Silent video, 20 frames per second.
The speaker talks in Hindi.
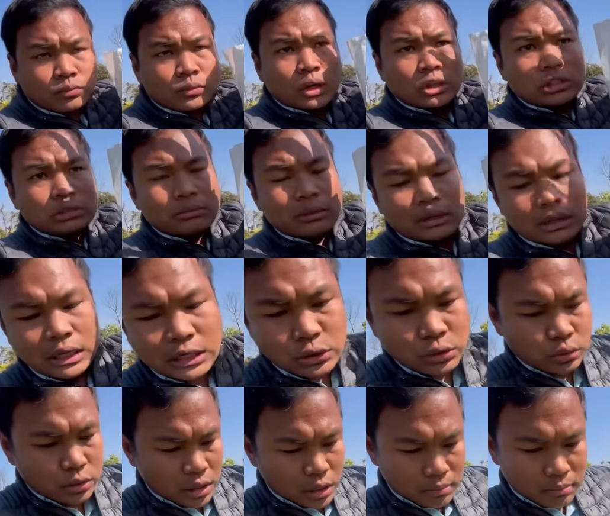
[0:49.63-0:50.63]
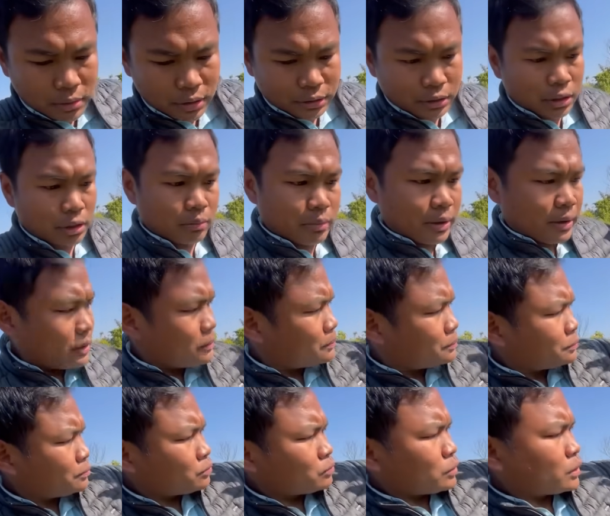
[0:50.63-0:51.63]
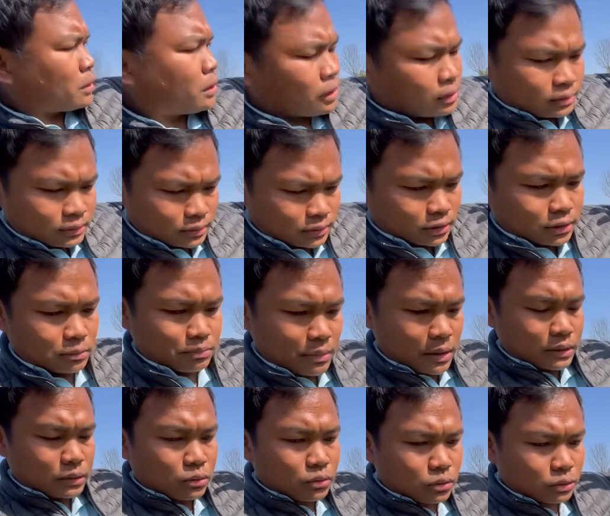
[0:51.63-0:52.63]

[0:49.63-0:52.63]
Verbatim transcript: इसमें ले चुका है मटर में एक बैग